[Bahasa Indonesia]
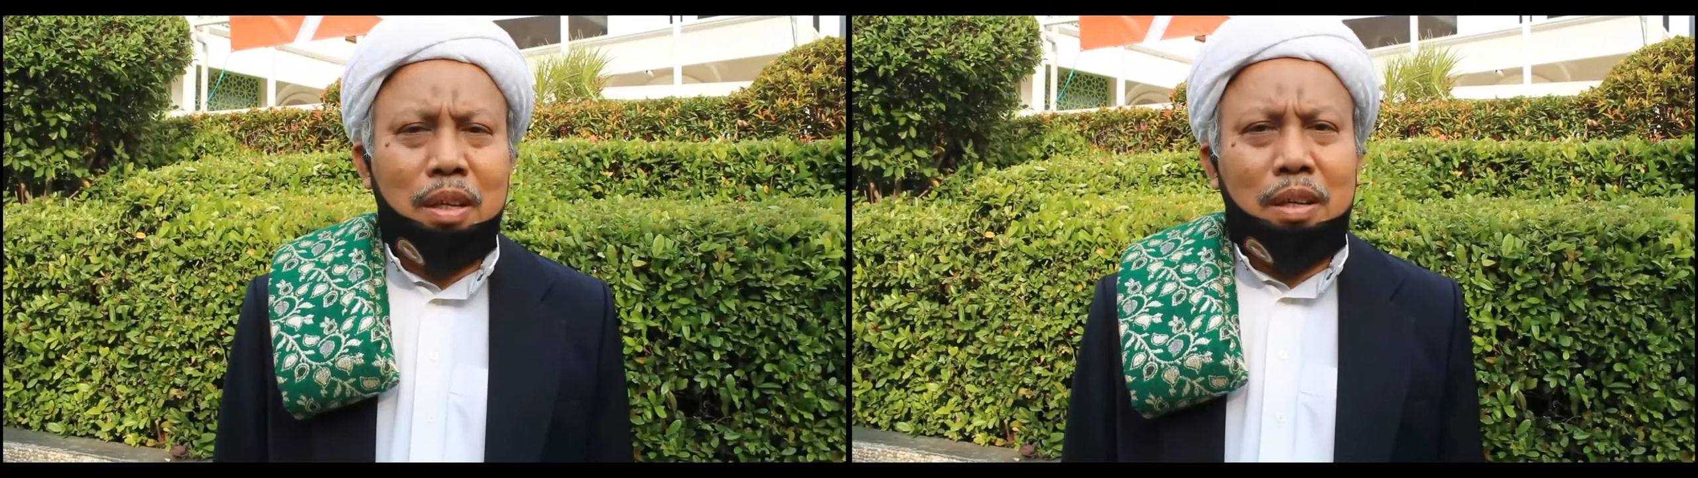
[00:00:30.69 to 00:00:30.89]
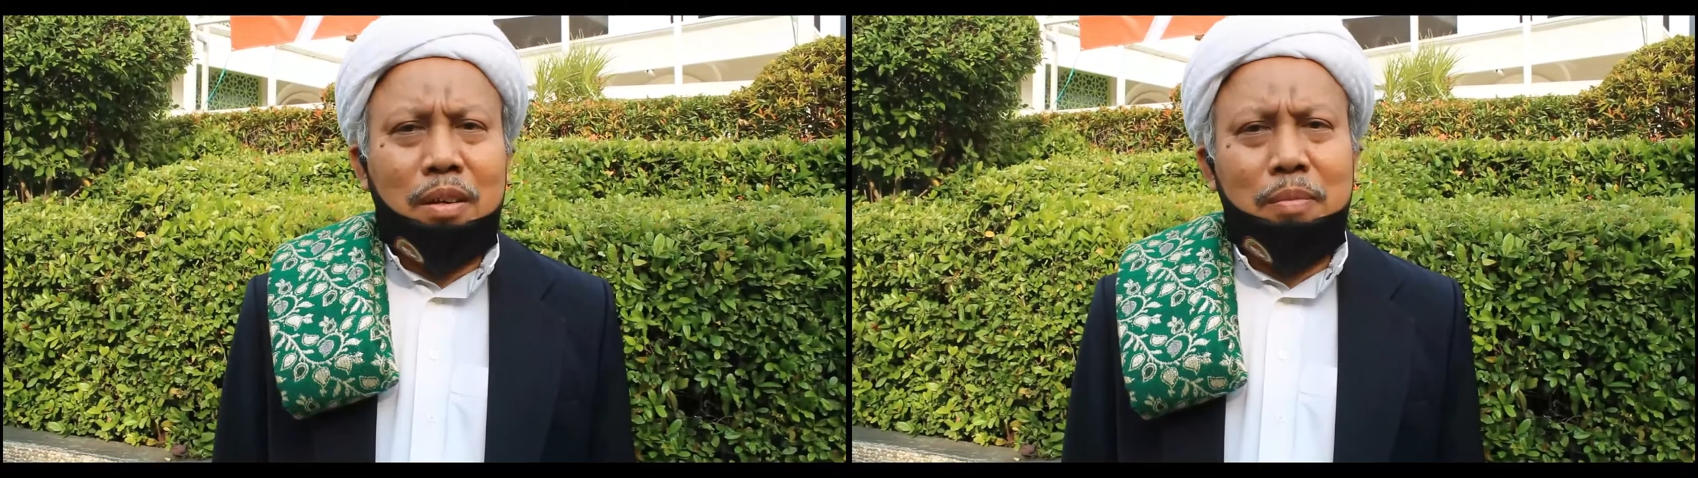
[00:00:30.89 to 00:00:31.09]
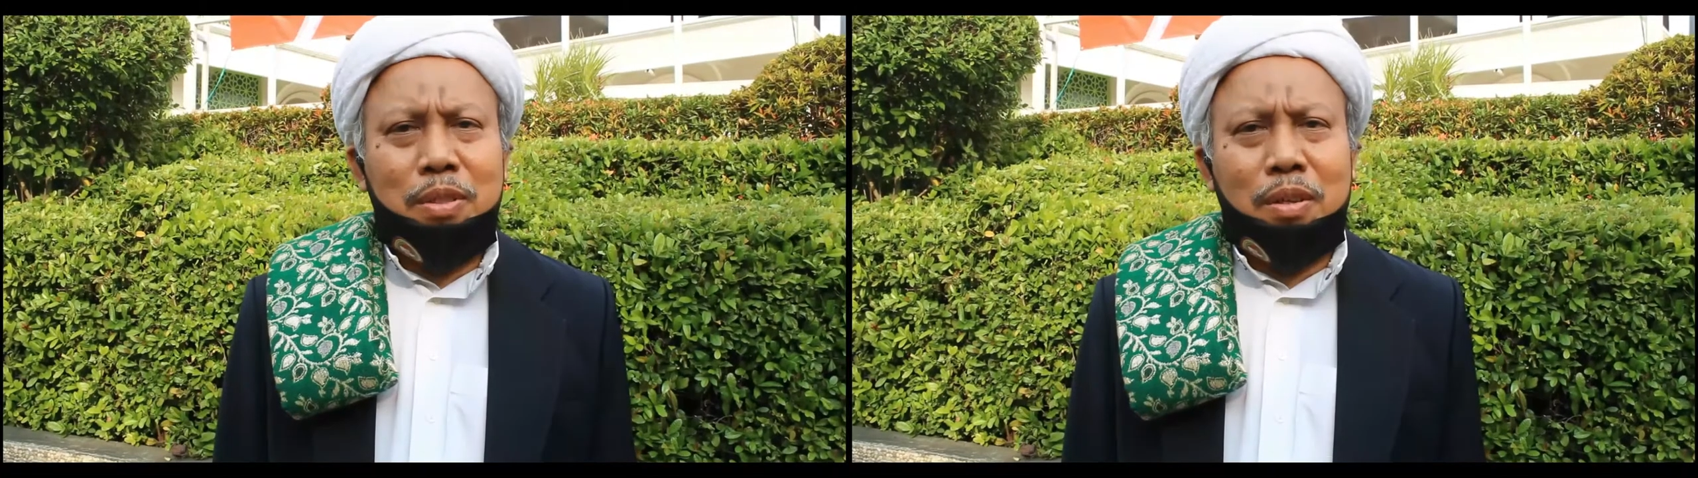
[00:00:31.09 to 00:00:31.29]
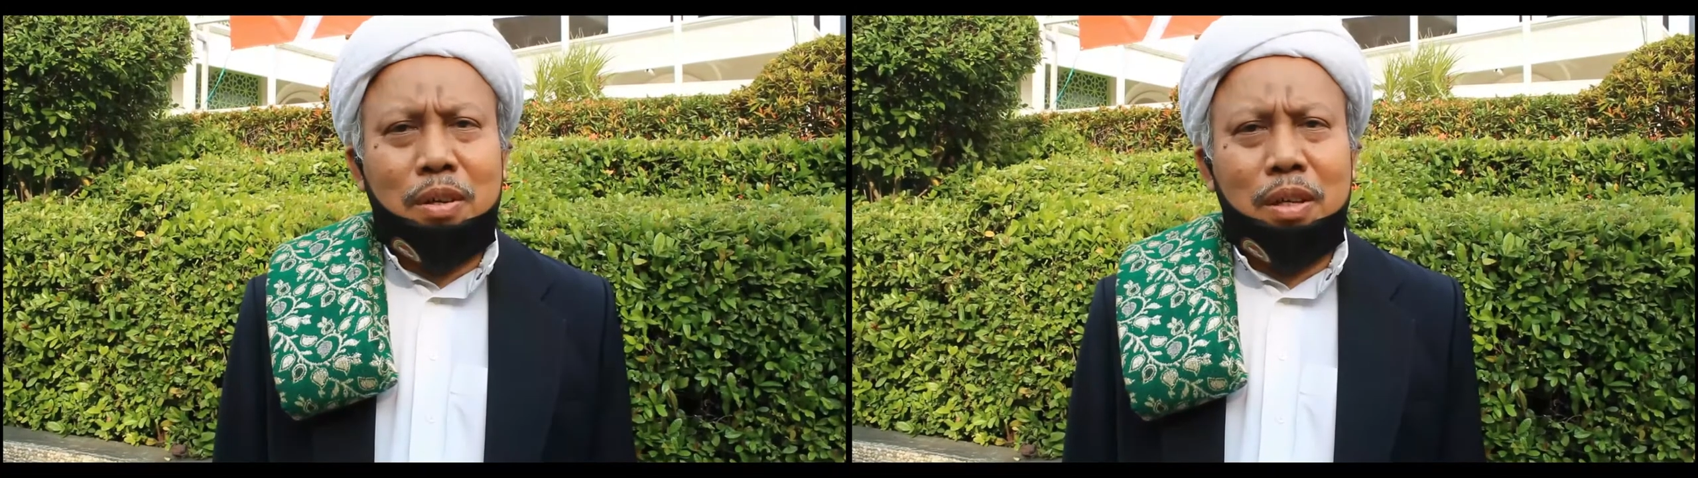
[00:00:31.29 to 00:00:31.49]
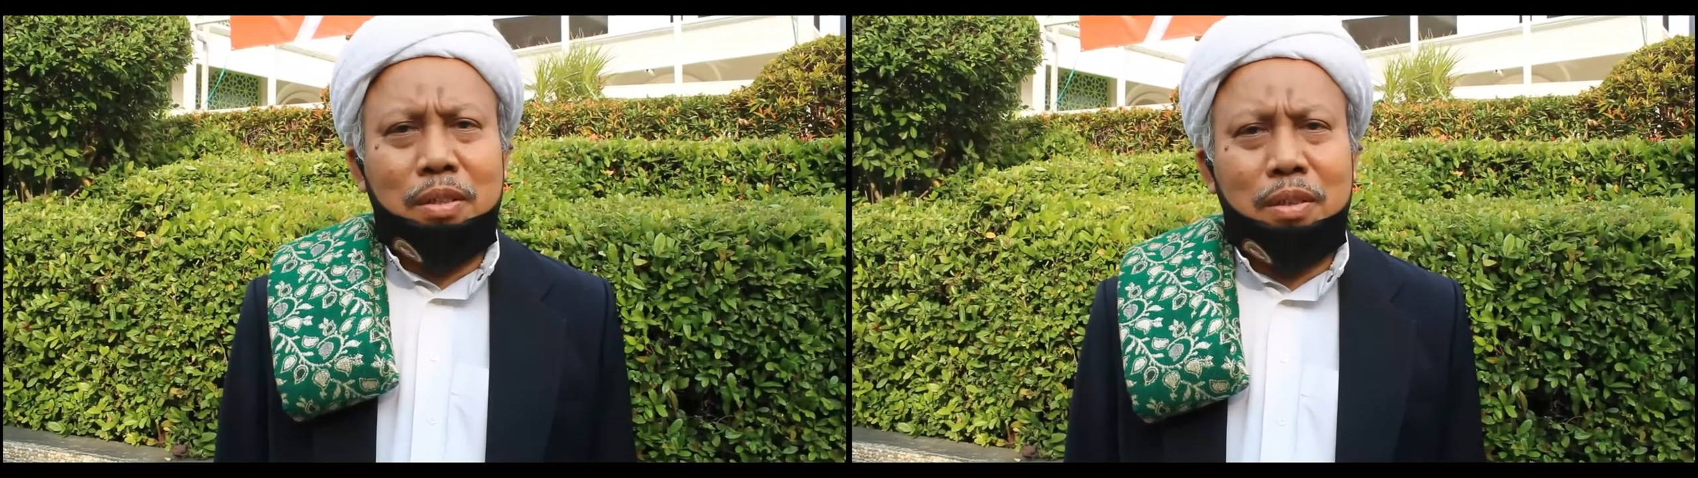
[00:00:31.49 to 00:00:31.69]
Rabbi
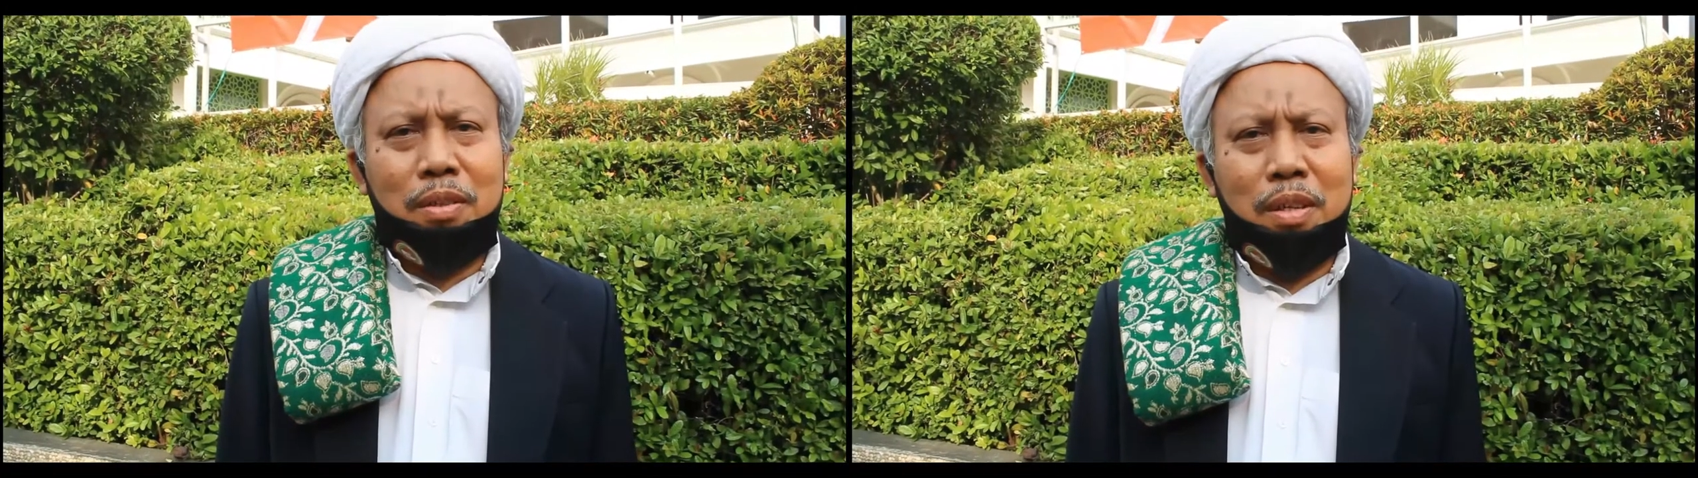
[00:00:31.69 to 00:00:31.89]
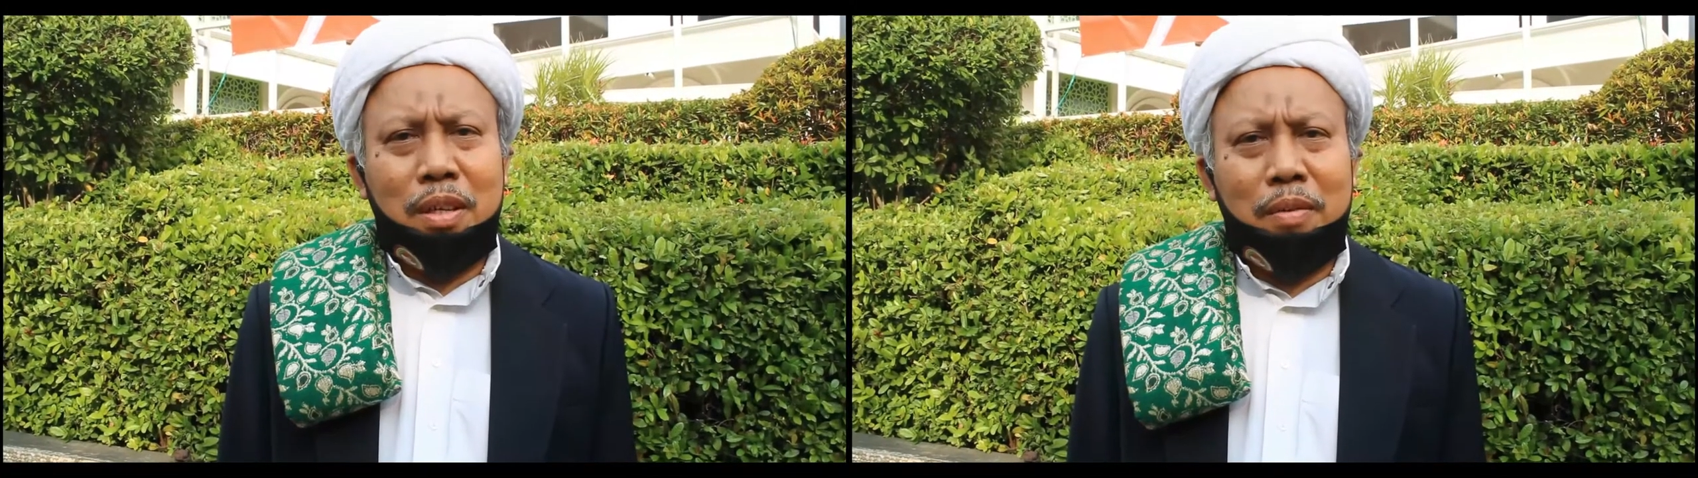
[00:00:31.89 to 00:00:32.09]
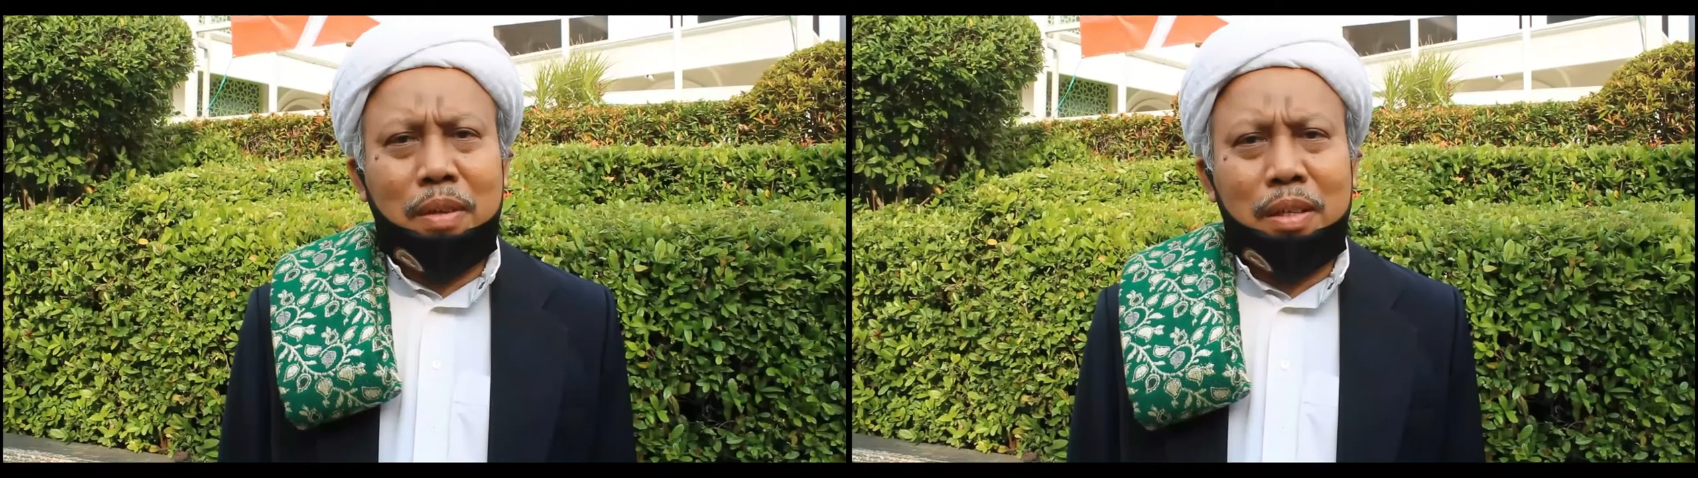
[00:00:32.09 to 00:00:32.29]
syrah li sadri wa